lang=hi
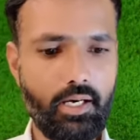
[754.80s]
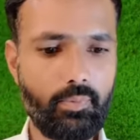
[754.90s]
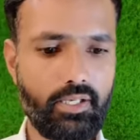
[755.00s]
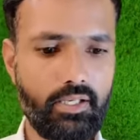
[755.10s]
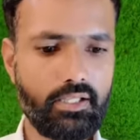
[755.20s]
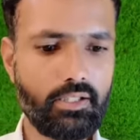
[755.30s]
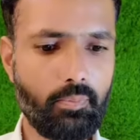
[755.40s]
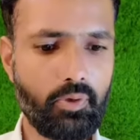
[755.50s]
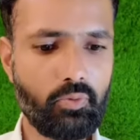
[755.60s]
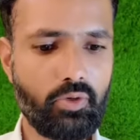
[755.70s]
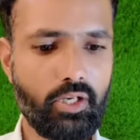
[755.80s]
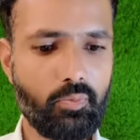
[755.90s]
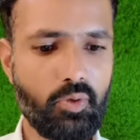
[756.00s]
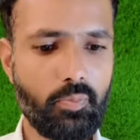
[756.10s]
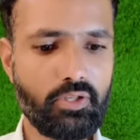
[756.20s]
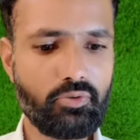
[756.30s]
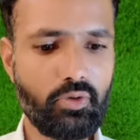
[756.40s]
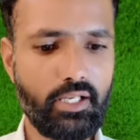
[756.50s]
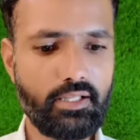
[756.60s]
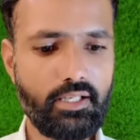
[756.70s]
अब एक थप्पड़ उनके मुंह पर
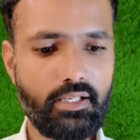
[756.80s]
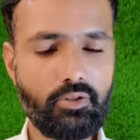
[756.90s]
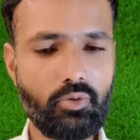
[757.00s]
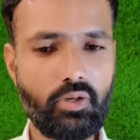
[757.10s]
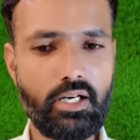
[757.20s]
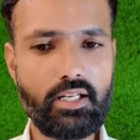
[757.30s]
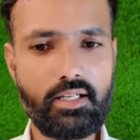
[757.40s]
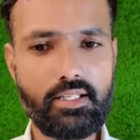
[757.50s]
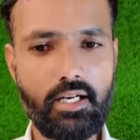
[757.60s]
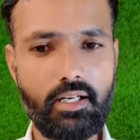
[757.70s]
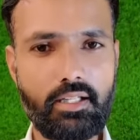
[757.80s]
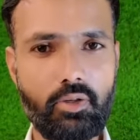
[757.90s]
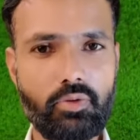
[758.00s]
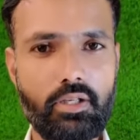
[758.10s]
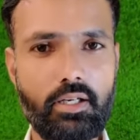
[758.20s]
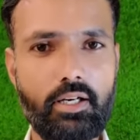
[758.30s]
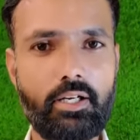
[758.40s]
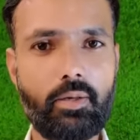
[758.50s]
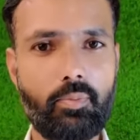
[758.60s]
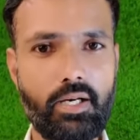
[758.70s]
जो कहते हैं कि जो खिलाड़ी अच्छा खेलता है उसका
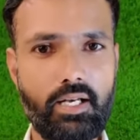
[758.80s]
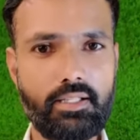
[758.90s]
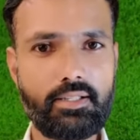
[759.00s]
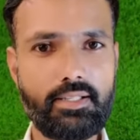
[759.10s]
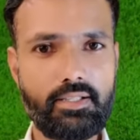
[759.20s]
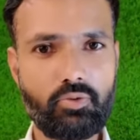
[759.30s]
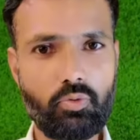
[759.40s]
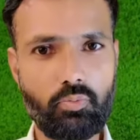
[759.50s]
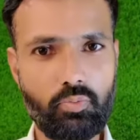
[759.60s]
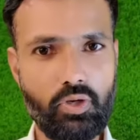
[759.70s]
क्रेडिट बढ़ा देते हैं जो